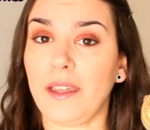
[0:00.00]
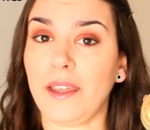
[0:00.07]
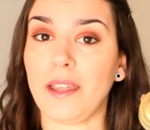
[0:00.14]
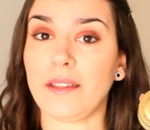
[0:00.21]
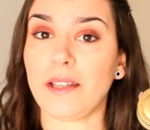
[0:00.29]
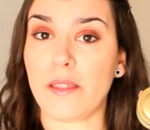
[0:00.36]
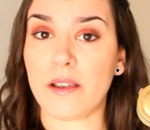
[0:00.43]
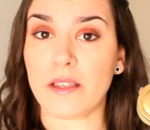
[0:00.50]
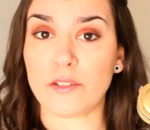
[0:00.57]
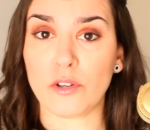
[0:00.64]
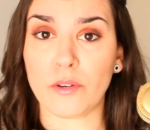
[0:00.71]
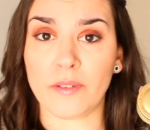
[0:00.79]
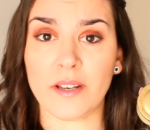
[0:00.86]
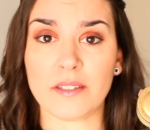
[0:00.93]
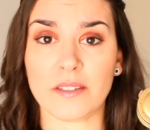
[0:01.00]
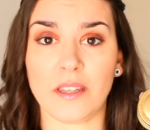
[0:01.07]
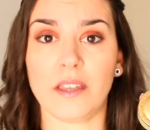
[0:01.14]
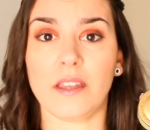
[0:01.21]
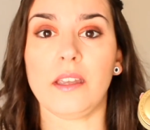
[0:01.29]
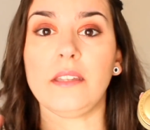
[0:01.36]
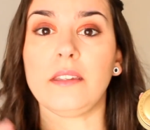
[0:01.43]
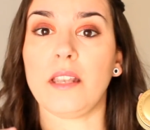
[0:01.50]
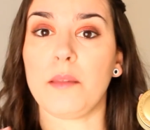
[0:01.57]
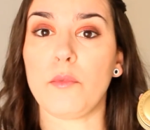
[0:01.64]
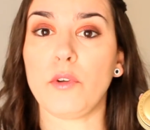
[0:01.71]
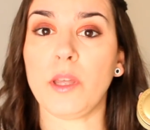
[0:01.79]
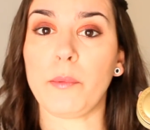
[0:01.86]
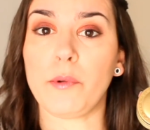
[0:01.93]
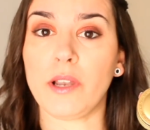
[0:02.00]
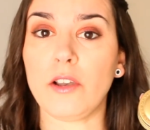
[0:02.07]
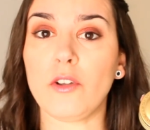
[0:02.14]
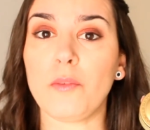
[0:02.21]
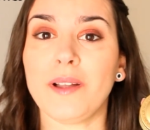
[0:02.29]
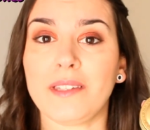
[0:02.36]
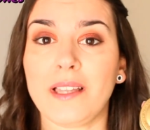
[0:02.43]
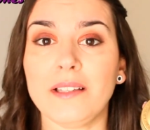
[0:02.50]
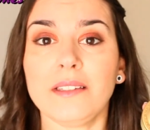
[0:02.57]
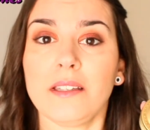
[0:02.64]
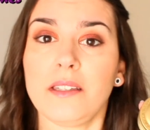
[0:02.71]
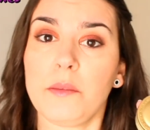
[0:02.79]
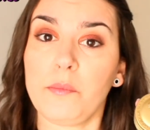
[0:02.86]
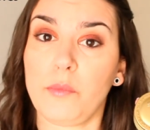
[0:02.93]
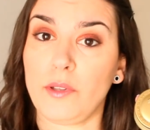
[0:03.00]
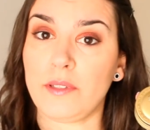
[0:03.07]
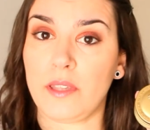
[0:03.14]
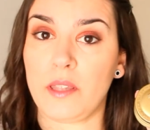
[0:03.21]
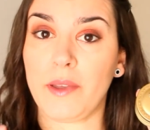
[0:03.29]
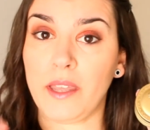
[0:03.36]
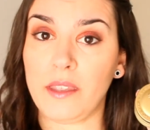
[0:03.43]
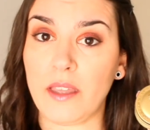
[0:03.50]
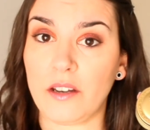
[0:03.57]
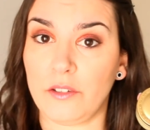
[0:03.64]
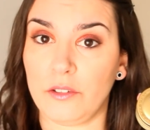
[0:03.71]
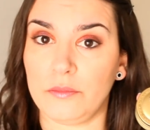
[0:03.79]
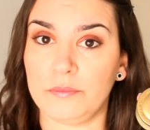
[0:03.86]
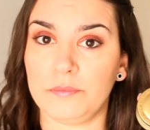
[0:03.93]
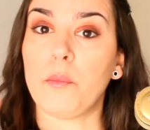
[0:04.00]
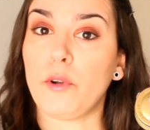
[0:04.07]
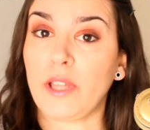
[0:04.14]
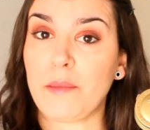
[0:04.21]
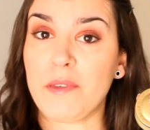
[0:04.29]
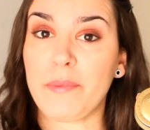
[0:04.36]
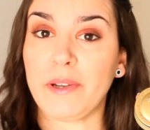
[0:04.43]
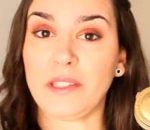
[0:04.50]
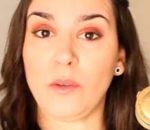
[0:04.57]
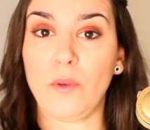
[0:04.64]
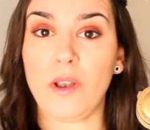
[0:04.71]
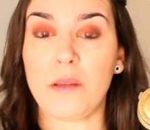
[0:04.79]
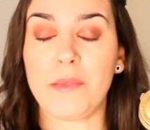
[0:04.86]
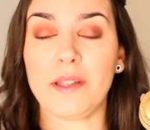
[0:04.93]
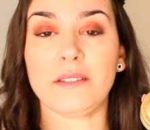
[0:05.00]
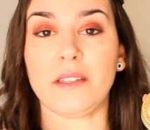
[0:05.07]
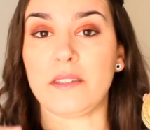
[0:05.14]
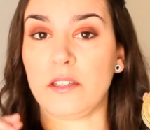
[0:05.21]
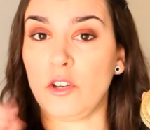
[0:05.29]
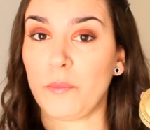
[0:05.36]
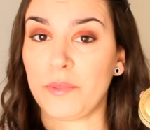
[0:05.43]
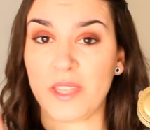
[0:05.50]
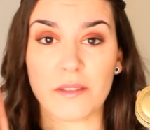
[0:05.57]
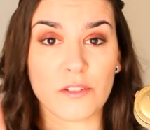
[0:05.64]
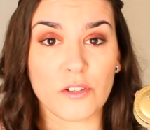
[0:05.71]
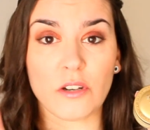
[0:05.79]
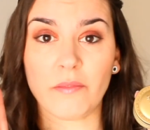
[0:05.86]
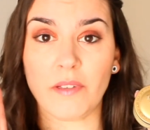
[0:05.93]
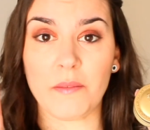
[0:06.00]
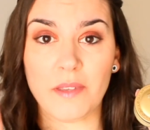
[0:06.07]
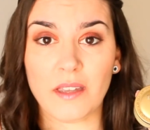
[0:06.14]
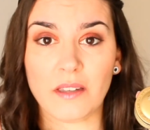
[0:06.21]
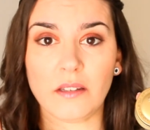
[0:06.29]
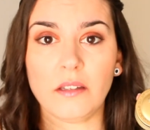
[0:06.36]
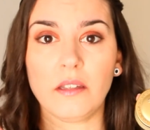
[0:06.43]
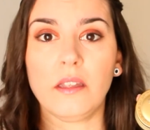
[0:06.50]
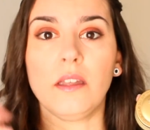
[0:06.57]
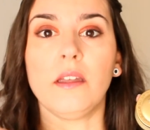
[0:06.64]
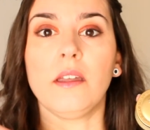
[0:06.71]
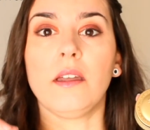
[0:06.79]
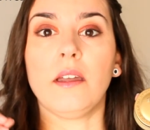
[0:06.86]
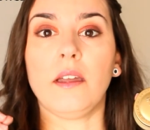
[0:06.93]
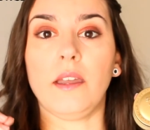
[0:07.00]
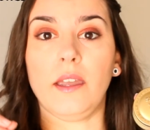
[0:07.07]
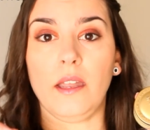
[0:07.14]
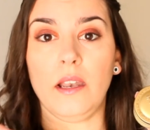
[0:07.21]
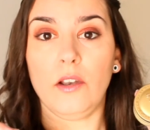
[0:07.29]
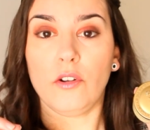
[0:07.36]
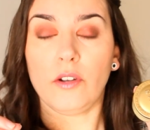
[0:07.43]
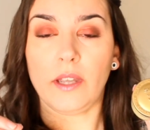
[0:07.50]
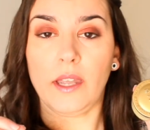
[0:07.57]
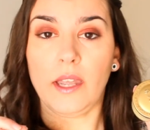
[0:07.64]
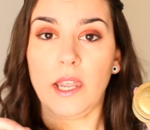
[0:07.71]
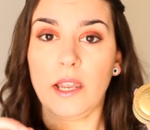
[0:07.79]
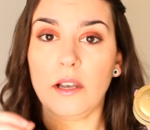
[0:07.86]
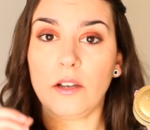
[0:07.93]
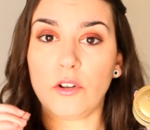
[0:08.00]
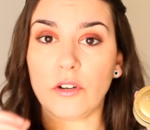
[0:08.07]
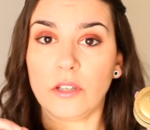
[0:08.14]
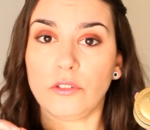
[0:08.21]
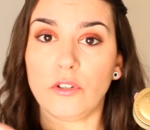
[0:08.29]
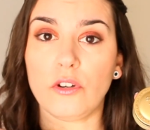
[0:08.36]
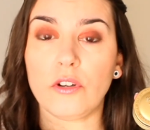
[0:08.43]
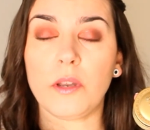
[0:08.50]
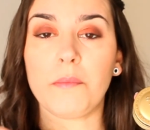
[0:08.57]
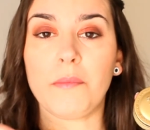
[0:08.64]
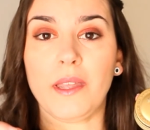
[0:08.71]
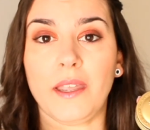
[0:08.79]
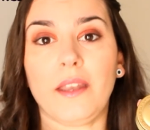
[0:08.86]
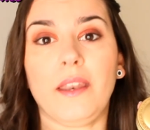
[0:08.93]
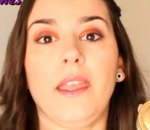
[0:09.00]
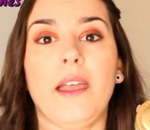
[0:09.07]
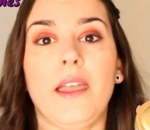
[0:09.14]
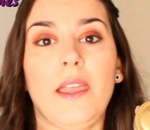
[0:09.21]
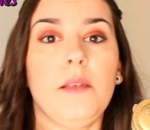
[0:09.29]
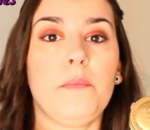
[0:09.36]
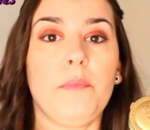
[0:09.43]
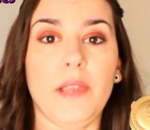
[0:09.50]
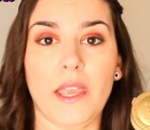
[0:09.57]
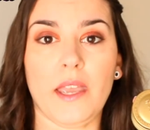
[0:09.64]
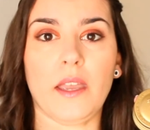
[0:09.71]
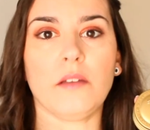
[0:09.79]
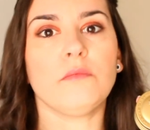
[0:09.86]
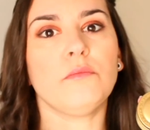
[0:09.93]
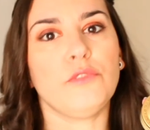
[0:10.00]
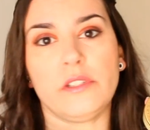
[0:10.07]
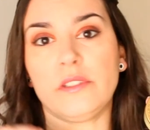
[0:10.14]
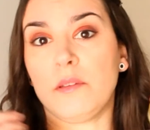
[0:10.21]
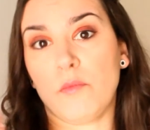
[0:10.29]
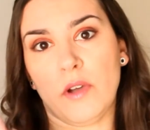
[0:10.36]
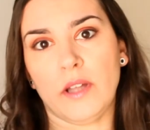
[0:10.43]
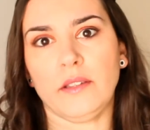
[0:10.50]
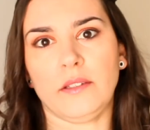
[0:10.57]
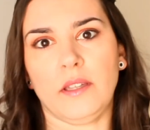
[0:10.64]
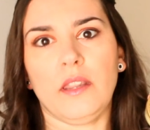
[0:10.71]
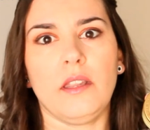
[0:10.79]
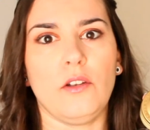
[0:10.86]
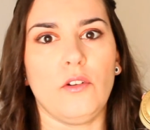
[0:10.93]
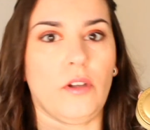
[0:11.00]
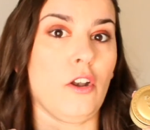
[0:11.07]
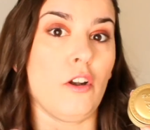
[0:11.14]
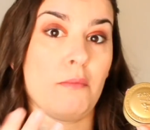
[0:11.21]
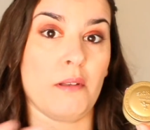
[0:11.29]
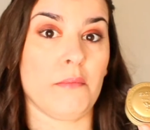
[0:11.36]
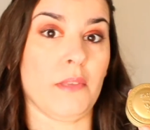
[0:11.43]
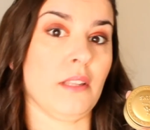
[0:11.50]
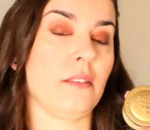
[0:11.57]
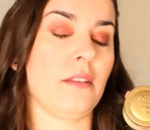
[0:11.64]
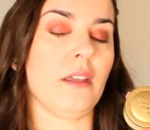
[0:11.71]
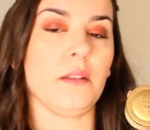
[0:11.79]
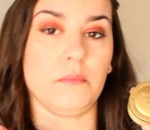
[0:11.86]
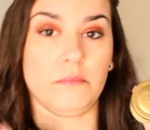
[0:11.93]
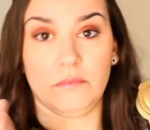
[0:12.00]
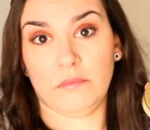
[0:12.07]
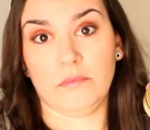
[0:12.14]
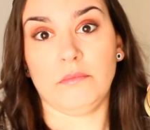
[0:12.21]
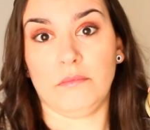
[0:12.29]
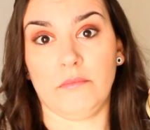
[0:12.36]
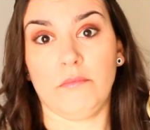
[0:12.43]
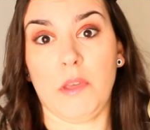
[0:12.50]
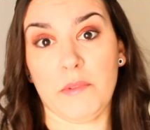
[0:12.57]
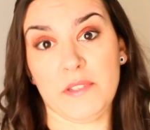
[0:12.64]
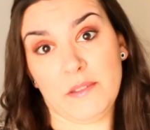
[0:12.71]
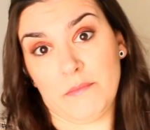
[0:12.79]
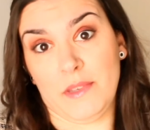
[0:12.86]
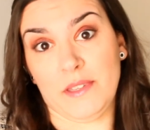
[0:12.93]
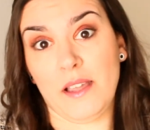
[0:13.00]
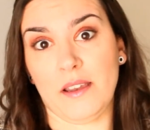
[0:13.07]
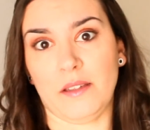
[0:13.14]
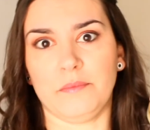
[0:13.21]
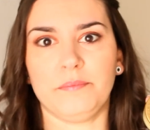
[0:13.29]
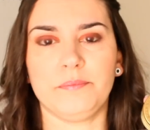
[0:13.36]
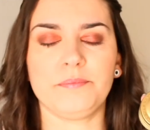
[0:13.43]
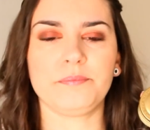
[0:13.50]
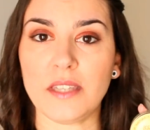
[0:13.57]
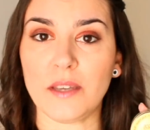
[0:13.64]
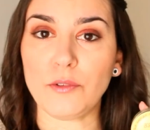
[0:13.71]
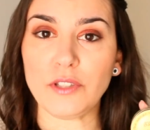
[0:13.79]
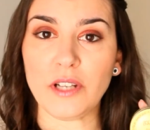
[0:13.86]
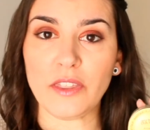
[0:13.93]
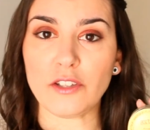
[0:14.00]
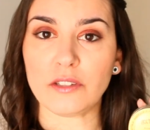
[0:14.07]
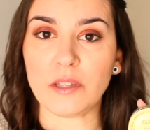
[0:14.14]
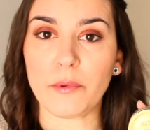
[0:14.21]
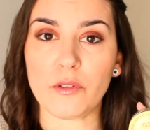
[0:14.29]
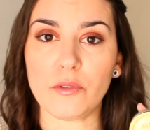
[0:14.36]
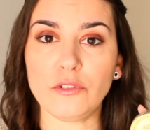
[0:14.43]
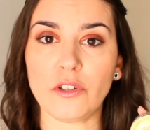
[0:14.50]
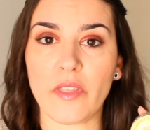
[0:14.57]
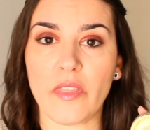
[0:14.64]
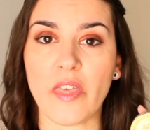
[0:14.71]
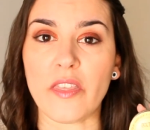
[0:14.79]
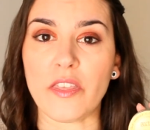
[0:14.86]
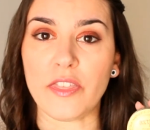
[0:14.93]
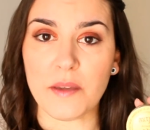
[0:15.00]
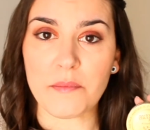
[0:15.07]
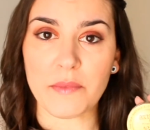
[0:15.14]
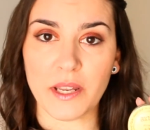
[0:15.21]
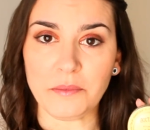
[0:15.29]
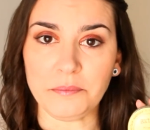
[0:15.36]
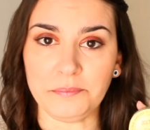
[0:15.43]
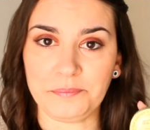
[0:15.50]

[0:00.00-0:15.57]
es que tarda en absorberse y tenemos que ponerlo bastante tiempo antes de maquillarnos. Porque a mí particularmente, si no se absorbe bien, eh, lo que es el corrector me crea el pliegue muchísimo antes de lo que normalmente mm, me, me sale. Llevo utilizando este producto desde diciembre